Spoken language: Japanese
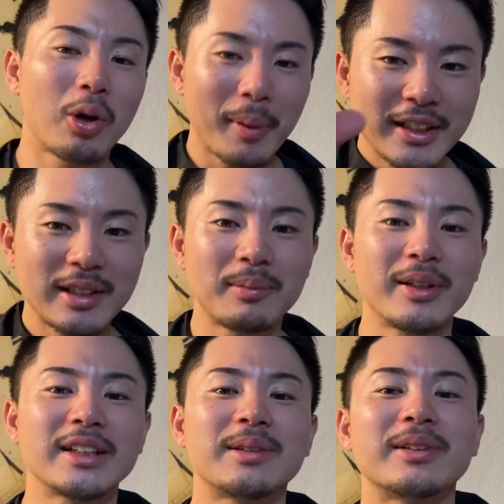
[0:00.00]
5人
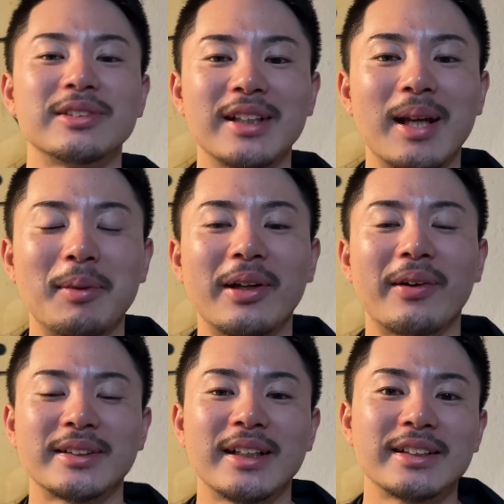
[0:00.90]
目指してますんで、まだ
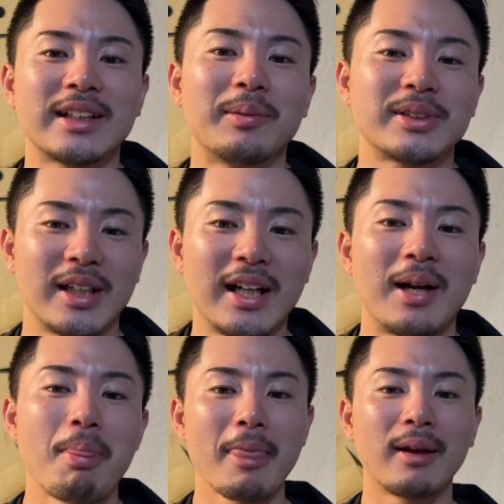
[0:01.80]
の方いらっしゃいました
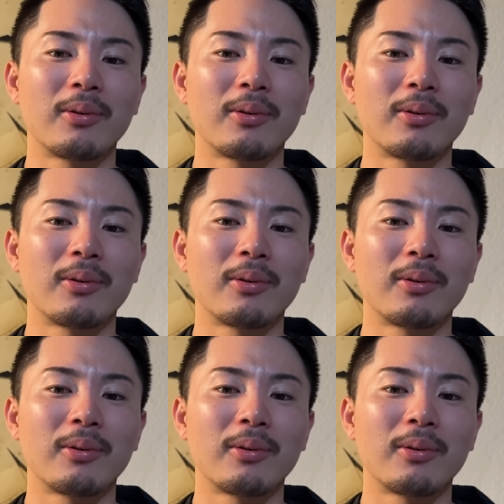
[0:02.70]
ら、